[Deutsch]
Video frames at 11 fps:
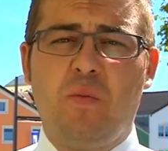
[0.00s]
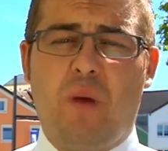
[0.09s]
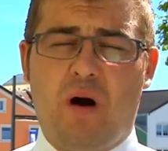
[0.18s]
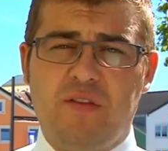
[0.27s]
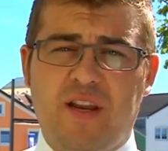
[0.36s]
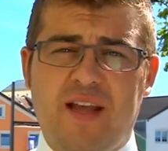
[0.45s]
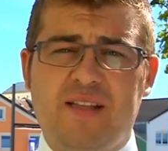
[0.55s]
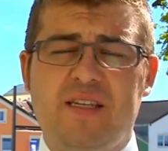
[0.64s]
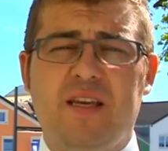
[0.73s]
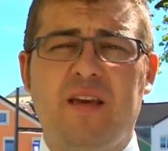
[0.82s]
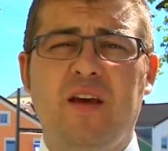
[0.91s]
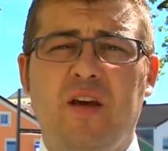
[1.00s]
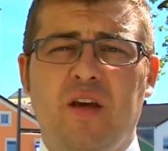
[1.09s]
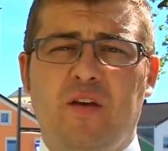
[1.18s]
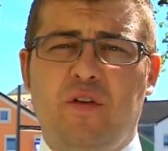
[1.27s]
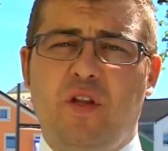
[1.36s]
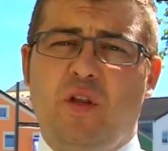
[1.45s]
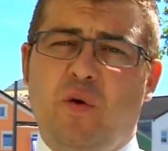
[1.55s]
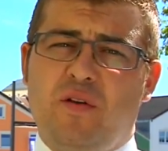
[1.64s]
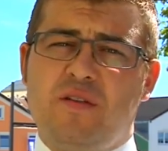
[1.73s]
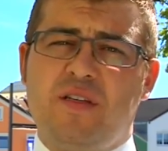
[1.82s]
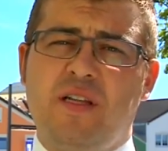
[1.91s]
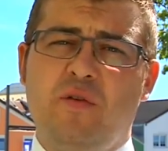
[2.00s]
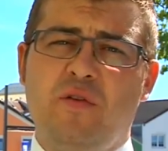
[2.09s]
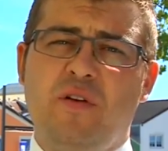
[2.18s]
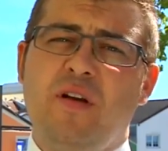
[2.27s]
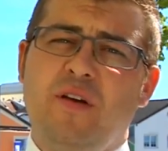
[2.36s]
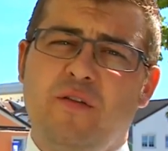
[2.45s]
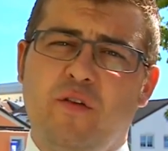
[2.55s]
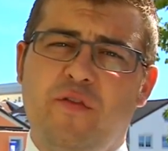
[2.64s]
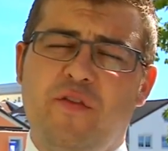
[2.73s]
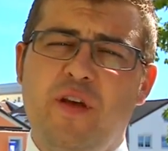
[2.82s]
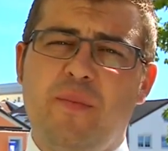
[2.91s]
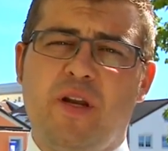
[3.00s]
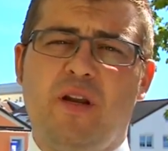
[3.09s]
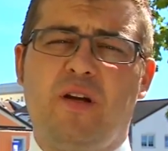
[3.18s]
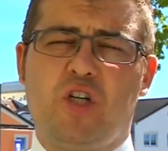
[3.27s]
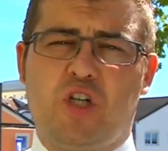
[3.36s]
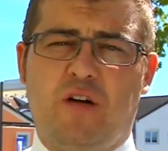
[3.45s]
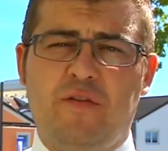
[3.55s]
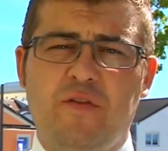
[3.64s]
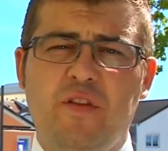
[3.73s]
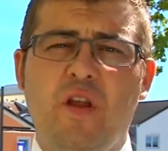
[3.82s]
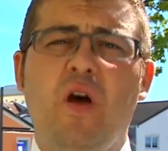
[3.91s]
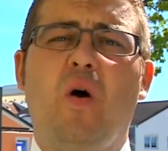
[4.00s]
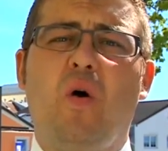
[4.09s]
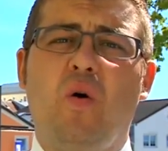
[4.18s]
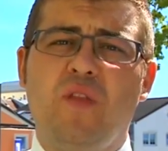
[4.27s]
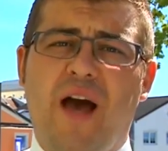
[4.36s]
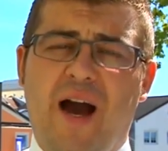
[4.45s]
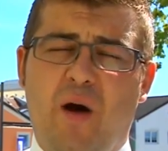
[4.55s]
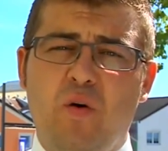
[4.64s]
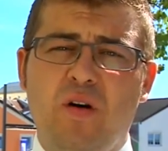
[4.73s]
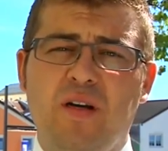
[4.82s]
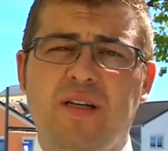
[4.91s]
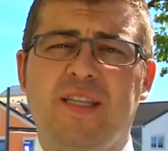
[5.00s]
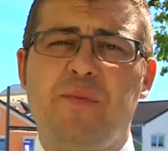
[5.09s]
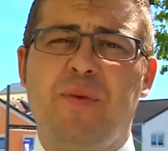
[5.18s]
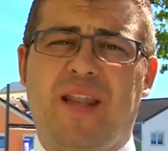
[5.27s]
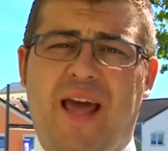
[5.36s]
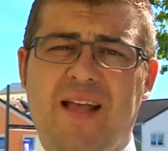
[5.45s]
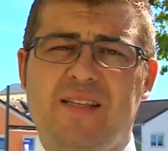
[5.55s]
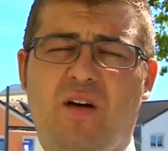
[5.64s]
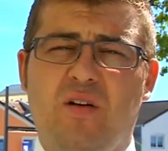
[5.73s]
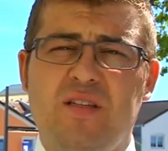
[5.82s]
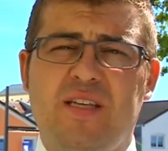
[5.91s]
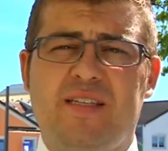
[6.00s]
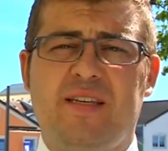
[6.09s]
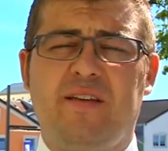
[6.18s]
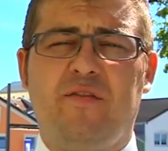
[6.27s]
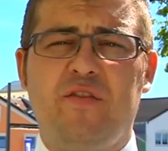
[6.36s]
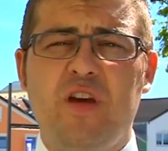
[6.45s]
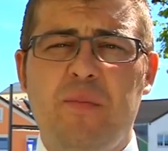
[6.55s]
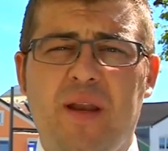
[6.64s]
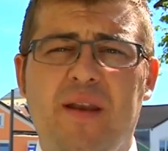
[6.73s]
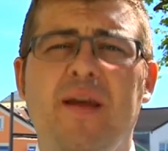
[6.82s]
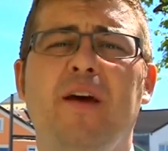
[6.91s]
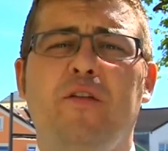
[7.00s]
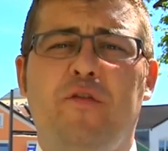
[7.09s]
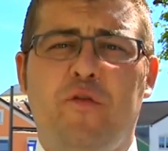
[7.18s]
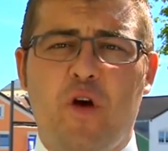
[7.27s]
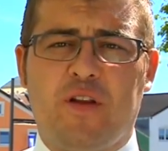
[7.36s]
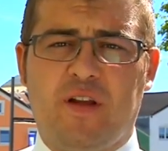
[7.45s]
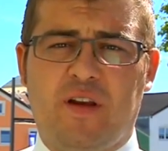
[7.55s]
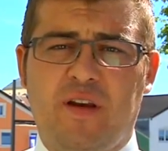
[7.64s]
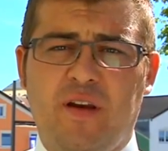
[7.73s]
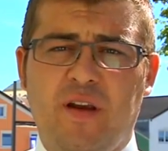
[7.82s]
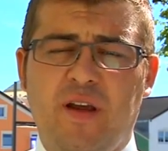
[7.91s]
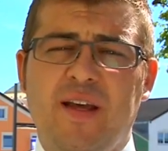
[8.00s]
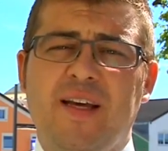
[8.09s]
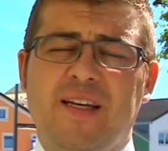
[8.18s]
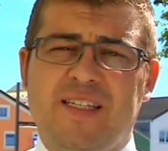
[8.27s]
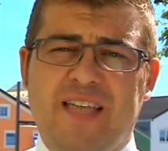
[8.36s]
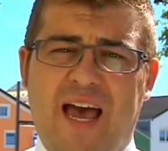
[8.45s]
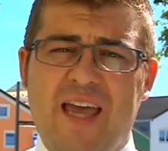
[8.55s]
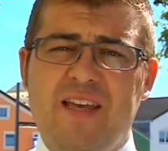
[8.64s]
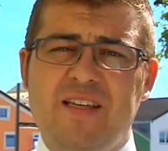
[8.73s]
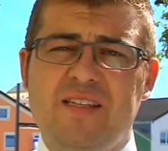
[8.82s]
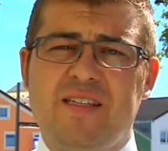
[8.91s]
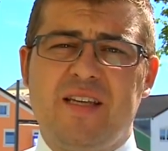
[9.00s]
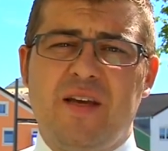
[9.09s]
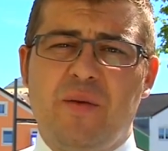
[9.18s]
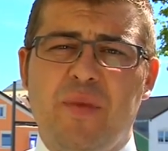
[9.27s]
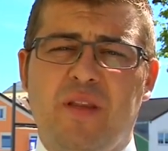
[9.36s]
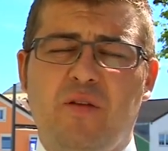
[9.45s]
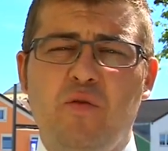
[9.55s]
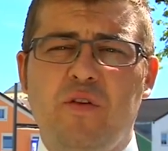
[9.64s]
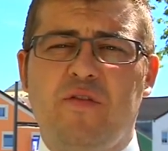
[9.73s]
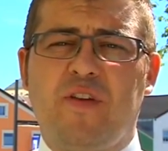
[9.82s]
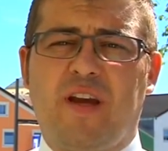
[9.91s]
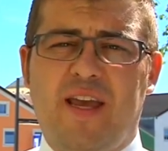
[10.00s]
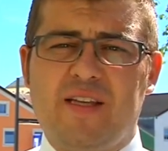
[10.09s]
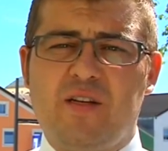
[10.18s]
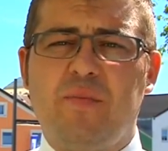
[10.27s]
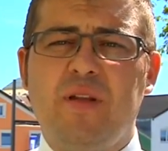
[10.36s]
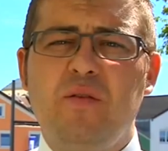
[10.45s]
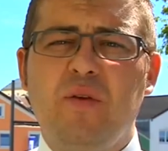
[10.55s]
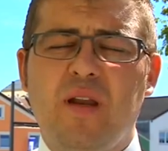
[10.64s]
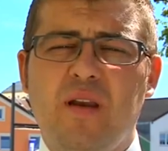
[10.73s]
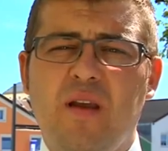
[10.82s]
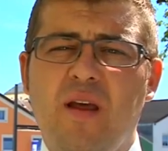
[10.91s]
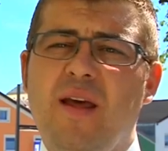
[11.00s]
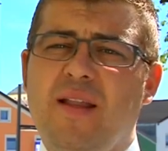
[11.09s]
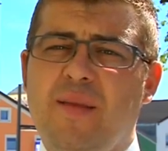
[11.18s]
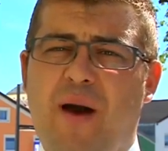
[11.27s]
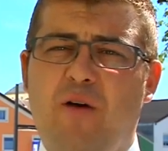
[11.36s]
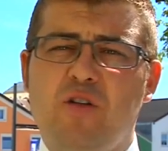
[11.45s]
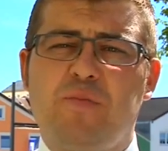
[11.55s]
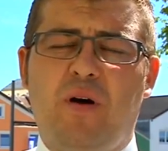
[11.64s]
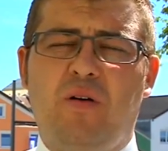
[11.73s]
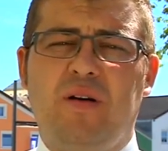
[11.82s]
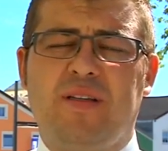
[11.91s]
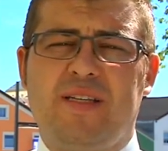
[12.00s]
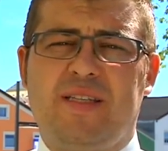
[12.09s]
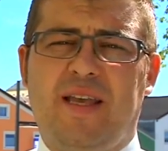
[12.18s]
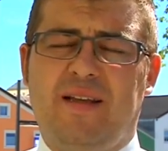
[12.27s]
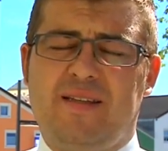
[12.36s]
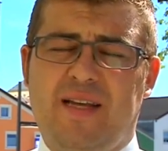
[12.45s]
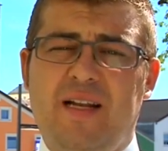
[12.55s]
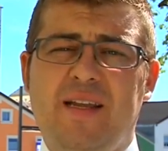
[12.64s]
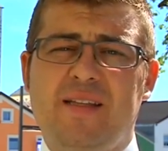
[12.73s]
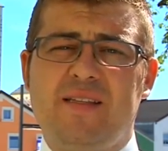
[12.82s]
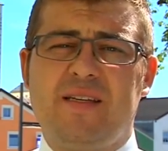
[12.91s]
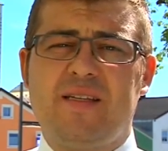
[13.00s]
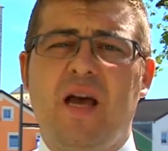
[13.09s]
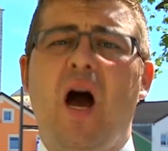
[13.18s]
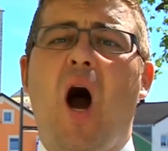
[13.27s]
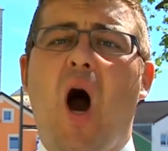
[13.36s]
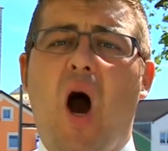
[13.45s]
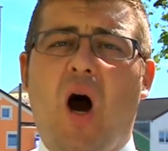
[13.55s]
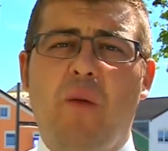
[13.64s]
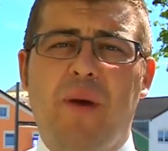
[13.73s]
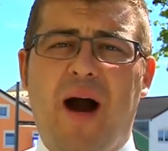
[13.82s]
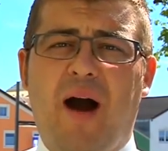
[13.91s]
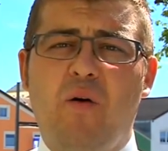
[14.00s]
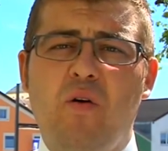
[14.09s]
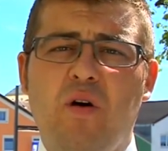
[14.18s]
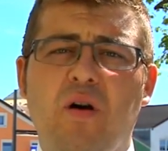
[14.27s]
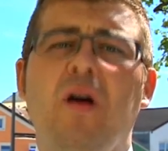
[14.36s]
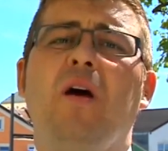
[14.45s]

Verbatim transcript: um Anreize für die Neuansiedlung von Firmen schaffen und auch die bereits ansässigen Firmen fördern sei es mit guten Verkehrsanbindungen, dem Ausbau des DSL-Netzes, aber auch